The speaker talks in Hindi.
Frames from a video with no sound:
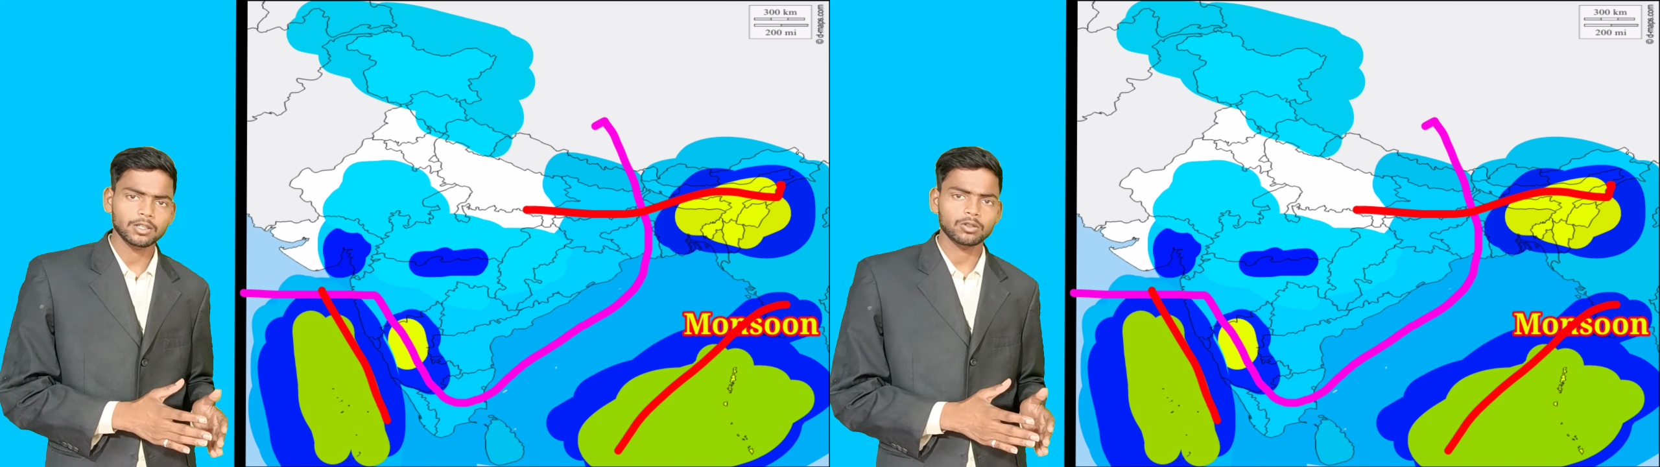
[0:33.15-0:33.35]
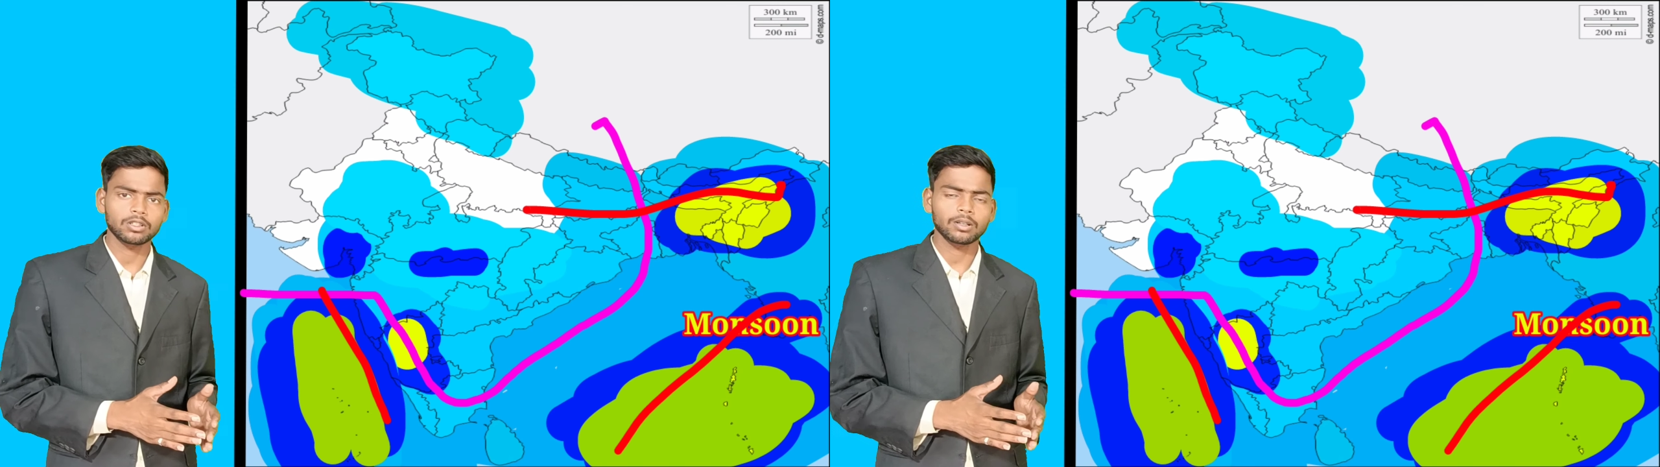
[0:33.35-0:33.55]

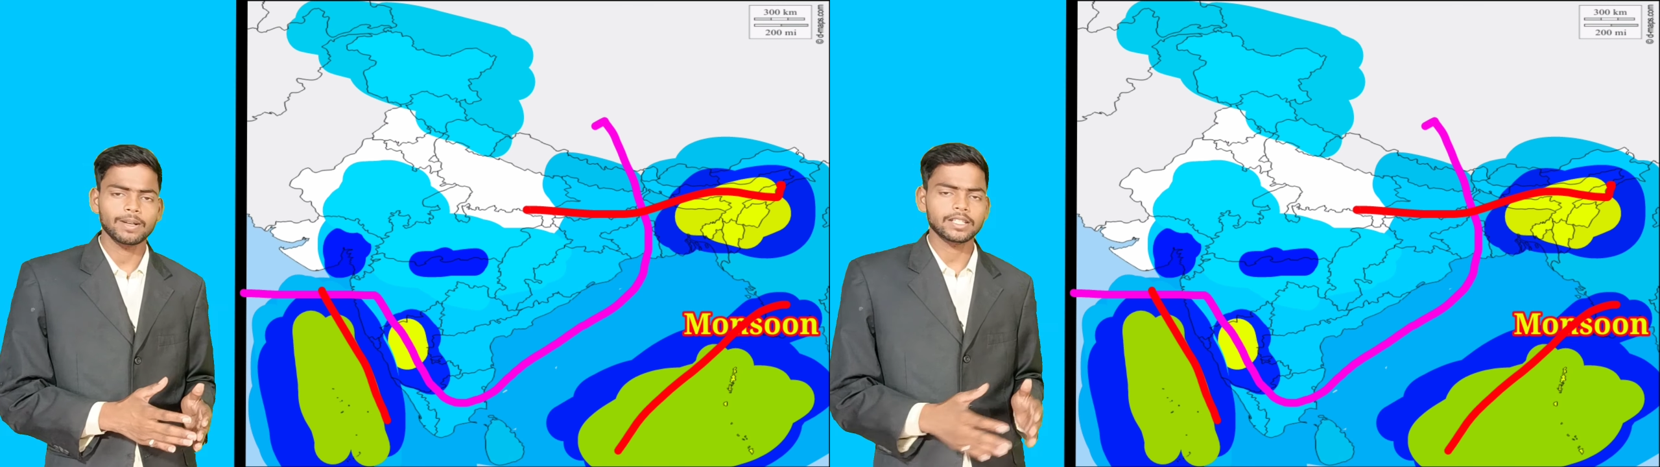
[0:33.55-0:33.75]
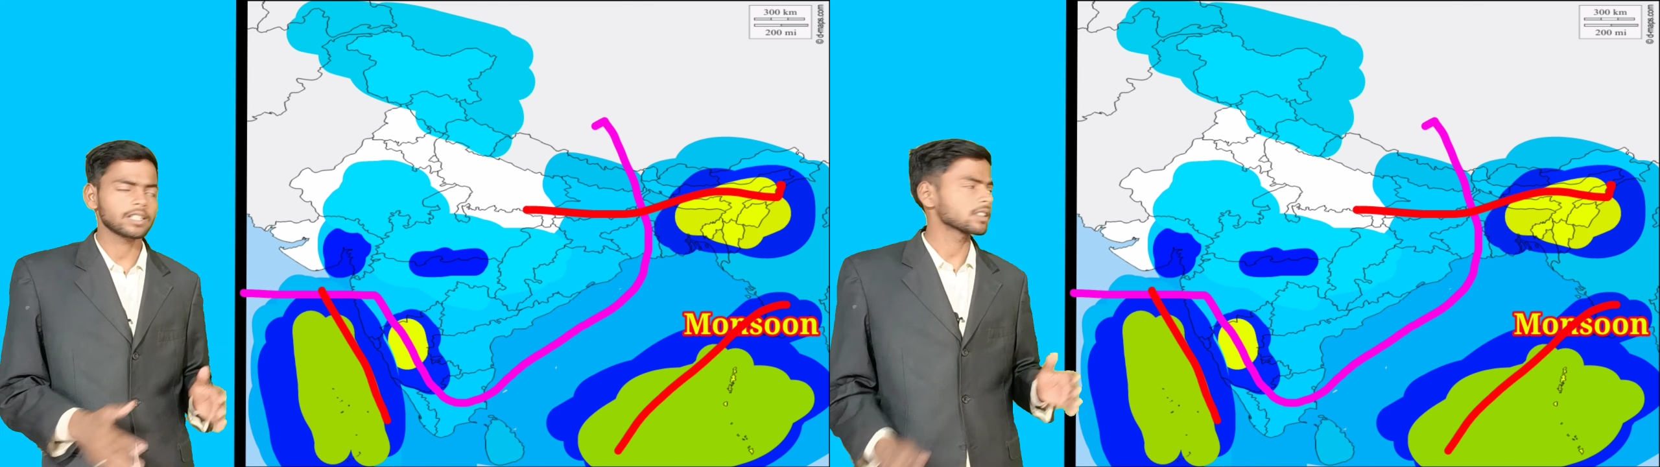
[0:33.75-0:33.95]
क्षेत्रों की
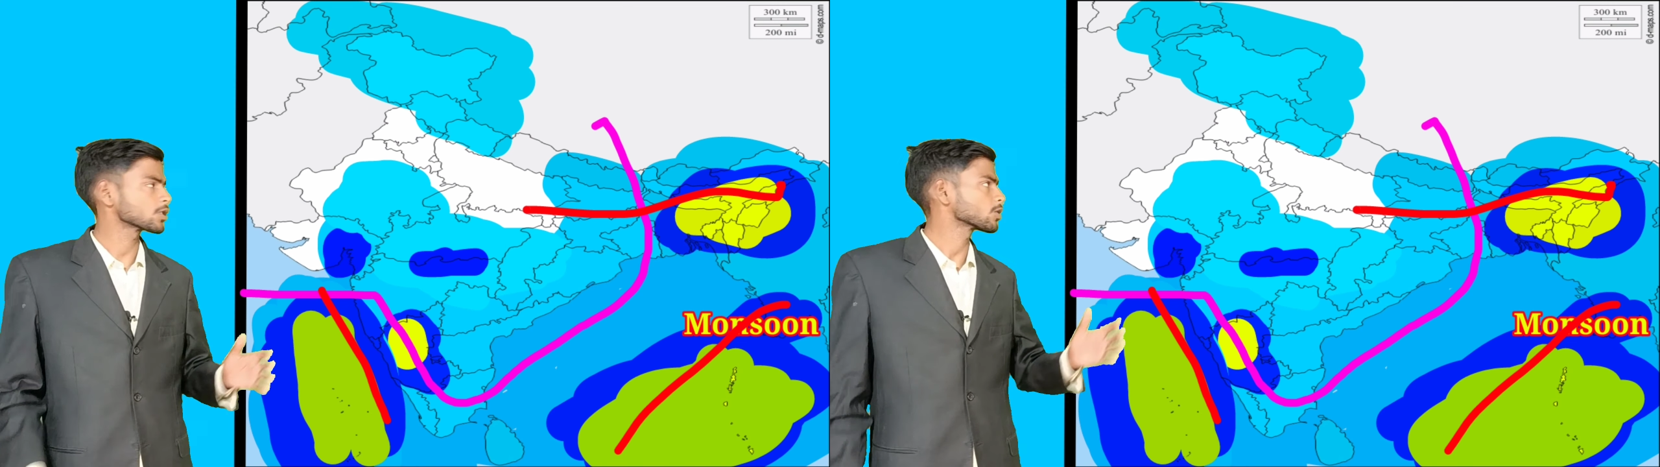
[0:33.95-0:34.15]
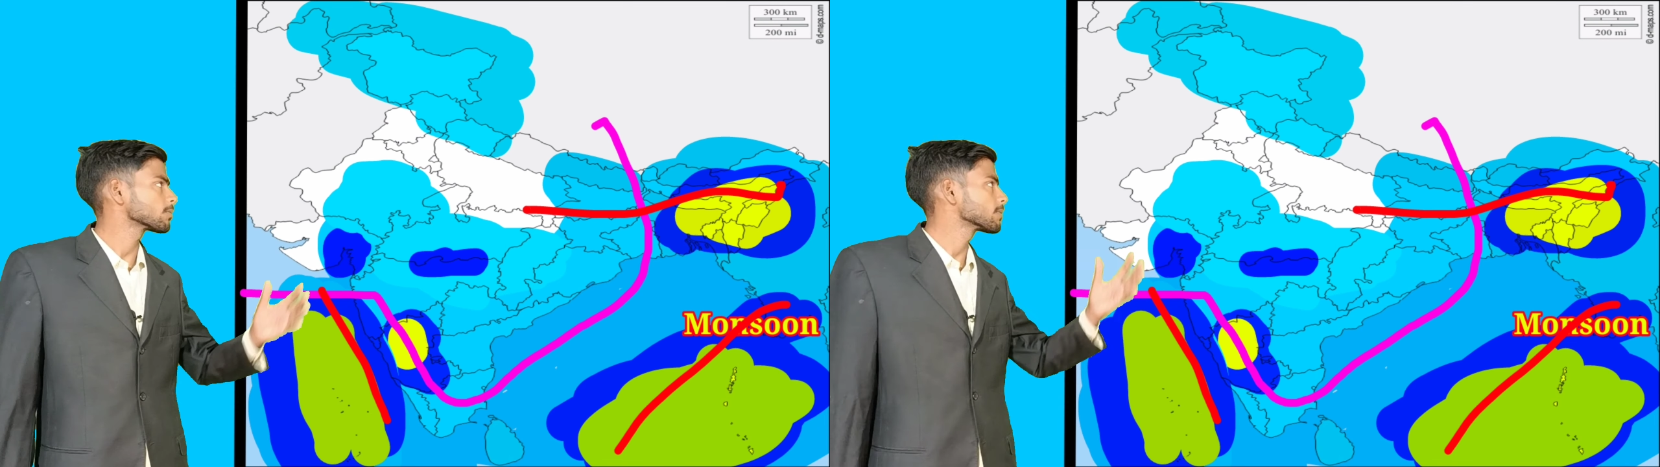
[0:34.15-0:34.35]
बात की जाए तीन
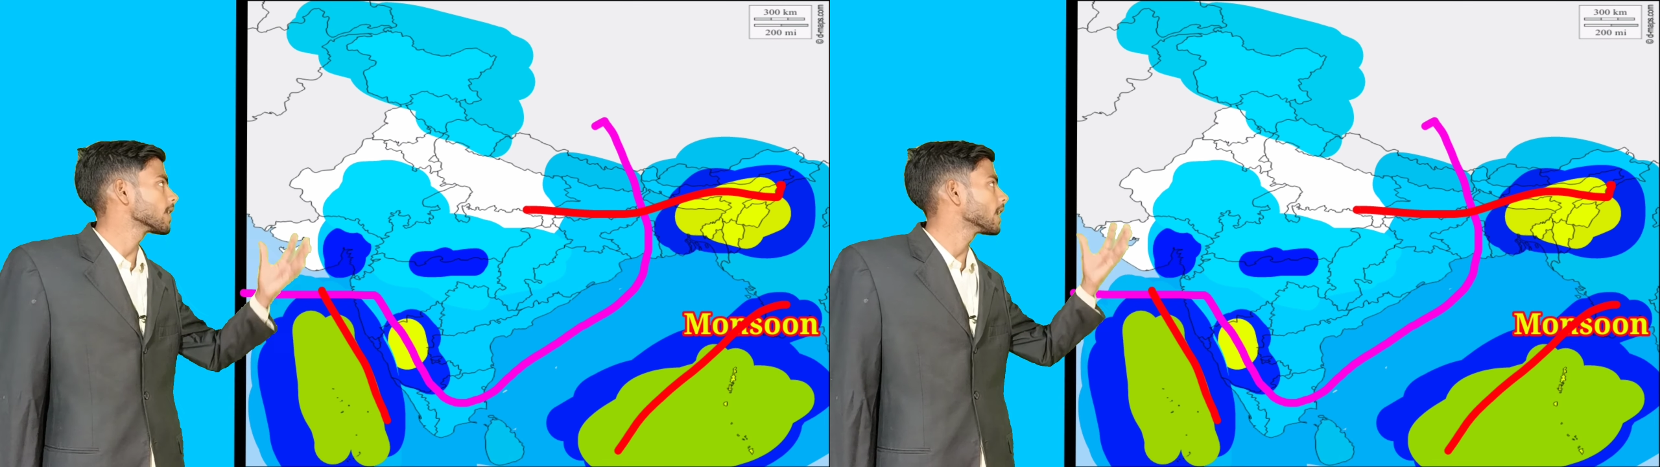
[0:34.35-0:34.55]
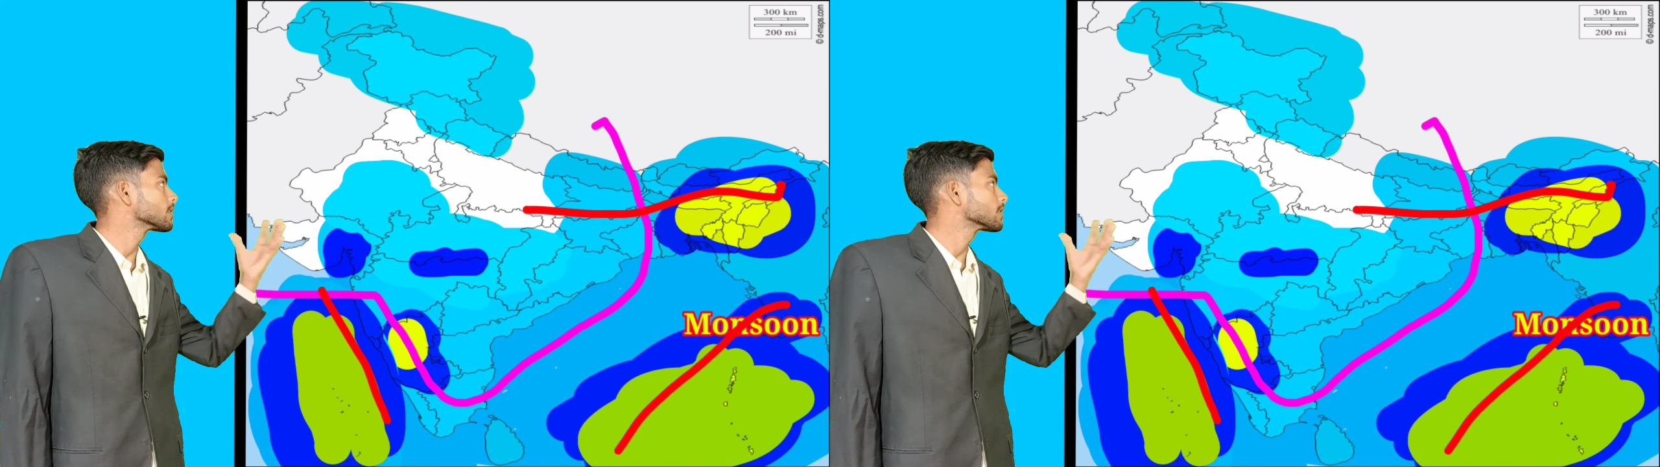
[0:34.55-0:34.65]
क्षेत्रों में भी